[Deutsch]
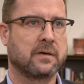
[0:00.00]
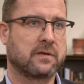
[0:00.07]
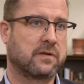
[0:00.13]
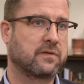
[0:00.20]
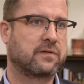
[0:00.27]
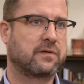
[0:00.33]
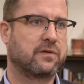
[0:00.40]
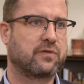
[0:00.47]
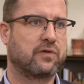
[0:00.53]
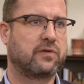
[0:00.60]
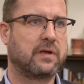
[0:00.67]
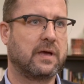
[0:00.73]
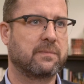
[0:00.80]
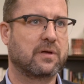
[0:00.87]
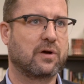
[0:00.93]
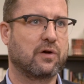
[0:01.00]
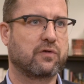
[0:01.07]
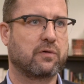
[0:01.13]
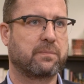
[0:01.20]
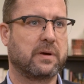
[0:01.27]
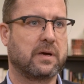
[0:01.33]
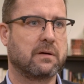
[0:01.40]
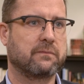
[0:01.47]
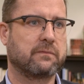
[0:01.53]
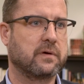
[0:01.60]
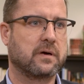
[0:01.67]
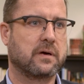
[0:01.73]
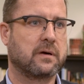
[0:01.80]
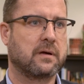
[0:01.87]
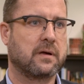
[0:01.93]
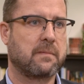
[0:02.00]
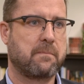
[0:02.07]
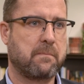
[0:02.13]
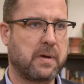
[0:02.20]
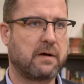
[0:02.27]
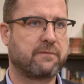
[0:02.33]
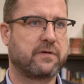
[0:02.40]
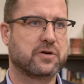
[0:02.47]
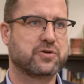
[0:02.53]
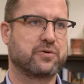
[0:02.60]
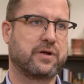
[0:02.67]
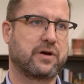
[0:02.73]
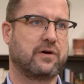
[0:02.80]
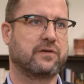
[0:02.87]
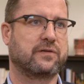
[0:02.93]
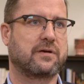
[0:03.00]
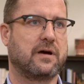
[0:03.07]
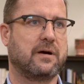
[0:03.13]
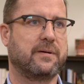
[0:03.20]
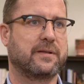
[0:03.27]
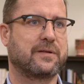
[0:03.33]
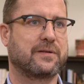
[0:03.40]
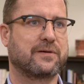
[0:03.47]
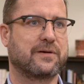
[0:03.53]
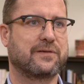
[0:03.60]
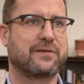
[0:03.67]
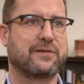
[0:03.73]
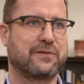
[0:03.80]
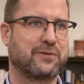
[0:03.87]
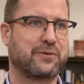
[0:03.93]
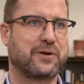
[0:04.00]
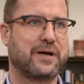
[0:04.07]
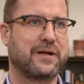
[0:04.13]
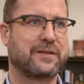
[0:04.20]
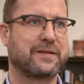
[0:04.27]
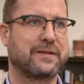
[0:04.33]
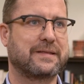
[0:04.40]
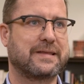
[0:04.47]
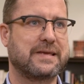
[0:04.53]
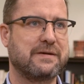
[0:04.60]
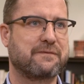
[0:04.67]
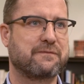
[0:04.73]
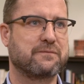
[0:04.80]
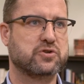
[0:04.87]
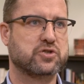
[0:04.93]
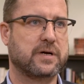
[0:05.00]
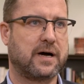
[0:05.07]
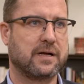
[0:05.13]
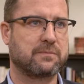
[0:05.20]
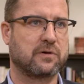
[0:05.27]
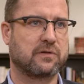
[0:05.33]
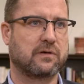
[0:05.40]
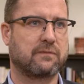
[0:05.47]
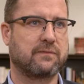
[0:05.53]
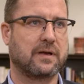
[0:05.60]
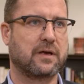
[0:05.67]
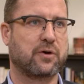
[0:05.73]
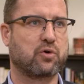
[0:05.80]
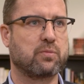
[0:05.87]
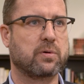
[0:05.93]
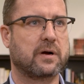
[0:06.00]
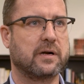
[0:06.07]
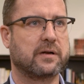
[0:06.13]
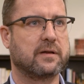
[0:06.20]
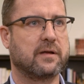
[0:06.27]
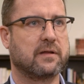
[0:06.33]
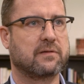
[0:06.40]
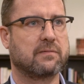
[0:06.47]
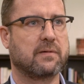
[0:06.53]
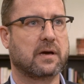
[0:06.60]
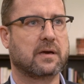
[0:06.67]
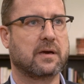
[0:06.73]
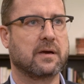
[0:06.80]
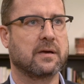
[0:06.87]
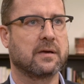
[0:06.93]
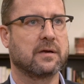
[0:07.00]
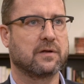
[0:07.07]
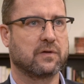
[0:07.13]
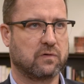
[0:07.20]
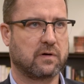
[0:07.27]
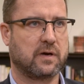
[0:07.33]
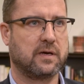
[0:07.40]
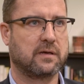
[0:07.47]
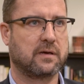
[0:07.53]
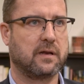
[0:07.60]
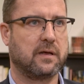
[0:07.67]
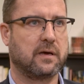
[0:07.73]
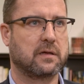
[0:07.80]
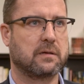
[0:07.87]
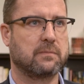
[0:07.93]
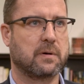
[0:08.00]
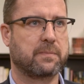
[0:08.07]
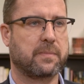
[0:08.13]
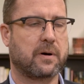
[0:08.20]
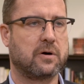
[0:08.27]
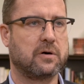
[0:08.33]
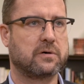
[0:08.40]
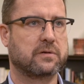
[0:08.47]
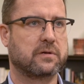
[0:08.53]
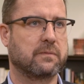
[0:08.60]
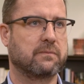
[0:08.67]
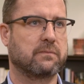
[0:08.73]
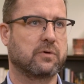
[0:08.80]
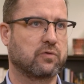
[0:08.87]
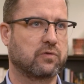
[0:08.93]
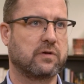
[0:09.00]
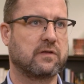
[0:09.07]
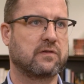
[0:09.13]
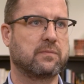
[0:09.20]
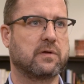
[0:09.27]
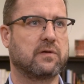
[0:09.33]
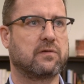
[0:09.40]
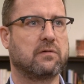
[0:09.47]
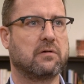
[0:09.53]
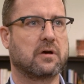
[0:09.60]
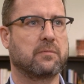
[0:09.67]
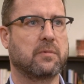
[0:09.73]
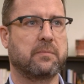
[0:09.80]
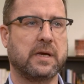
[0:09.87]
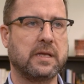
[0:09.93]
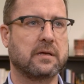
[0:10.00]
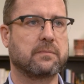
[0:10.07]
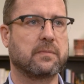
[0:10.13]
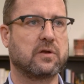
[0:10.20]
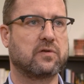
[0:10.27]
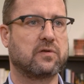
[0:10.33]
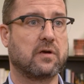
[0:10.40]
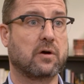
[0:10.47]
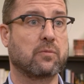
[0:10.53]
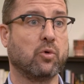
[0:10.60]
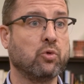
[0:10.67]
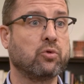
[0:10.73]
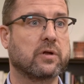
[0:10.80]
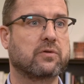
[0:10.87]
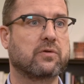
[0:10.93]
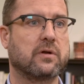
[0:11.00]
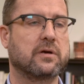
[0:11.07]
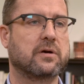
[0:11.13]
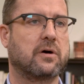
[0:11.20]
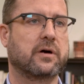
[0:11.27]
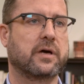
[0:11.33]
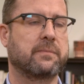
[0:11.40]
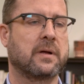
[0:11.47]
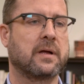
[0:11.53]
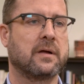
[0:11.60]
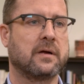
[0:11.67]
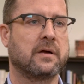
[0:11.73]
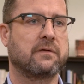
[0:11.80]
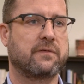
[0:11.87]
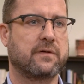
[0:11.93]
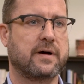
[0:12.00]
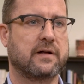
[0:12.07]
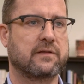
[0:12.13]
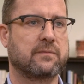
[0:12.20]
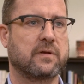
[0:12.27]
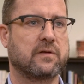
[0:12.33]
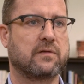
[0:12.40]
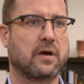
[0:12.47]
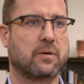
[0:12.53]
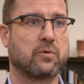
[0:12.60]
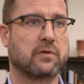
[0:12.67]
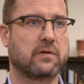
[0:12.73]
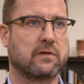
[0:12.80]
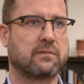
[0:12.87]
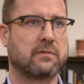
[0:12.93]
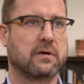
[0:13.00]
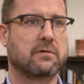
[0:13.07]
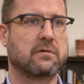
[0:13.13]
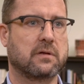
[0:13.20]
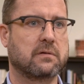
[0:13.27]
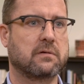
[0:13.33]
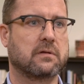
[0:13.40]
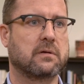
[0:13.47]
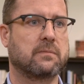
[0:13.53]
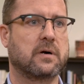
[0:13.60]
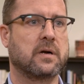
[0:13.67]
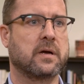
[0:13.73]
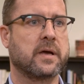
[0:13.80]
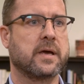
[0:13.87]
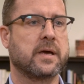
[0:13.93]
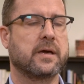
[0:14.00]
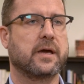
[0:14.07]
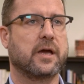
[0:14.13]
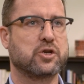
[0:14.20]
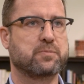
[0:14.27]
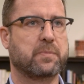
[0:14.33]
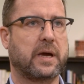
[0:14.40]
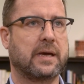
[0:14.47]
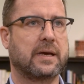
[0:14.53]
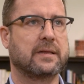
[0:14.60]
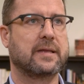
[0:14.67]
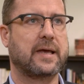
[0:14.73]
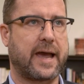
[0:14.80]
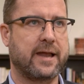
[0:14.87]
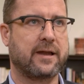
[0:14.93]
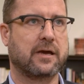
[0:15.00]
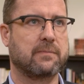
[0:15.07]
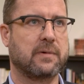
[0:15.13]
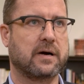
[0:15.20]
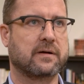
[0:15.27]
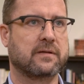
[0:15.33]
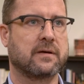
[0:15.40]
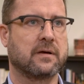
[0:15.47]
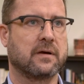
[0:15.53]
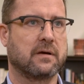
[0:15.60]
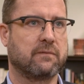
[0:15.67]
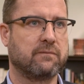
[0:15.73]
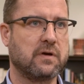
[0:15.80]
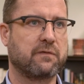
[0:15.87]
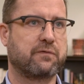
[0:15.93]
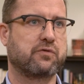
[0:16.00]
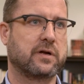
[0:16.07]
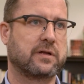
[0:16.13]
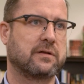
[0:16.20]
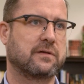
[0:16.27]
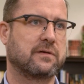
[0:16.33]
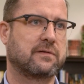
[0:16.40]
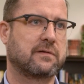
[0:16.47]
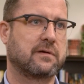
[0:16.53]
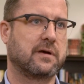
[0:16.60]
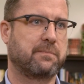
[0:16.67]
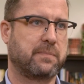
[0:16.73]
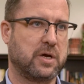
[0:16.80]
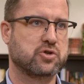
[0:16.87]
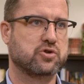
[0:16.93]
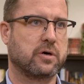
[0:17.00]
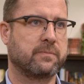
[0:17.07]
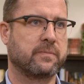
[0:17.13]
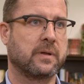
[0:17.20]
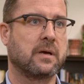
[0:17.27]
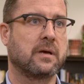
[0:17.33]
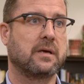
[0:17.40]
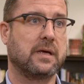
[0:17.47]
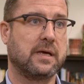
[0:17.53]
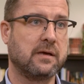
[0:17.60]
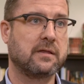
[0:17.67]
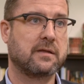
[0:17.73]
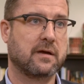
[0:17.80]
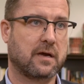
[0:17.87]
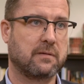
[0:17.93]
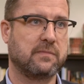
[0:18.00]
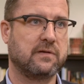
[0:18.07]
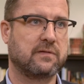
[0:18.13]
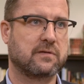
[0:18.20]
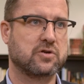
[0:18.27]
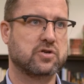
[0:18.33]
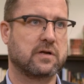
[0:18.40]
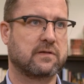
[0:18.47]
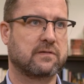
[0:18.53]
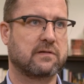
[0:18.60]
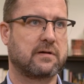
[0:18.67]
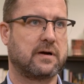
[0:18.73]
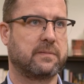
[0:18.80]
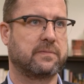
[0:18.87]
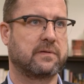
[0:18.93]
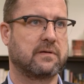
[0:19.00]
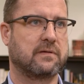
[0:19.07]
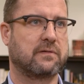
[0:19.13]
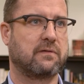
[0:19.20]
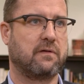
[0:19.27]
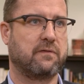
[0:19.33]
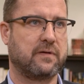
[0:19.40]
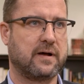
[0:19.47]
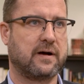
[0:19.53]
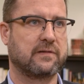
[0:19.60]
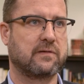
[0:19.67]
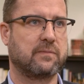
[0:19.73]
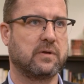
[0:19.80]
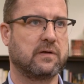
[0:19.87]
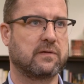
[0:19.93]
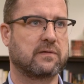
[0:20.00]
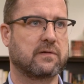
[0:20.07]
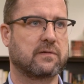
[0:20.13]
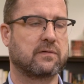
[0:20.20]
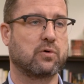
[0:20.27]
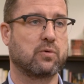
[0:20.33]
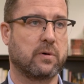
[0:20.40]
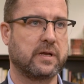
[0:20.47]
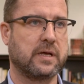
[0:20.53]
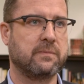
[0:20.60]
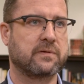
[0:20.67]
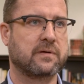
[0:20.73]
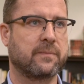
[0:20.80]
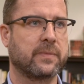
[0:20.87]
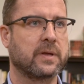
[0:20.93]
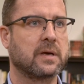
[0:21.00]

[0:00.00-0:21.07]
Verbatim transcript: Das System der ÖVP haben wir mehrfach schon herausgearbeitet als sogenannten tiefen Staat. Man hat sich wirklich überall die Netzwerke zurechtgelegt, die man braucht, im Justizministerium, im Innenministerium und natürlich auch im Finanzministerium. Und deswegen gehört dort einmal entsprechend reine gemacht. Wir fordern, dass der Herr Pescham interimistisch jetzt das Amt des Finanzministers übernimmt.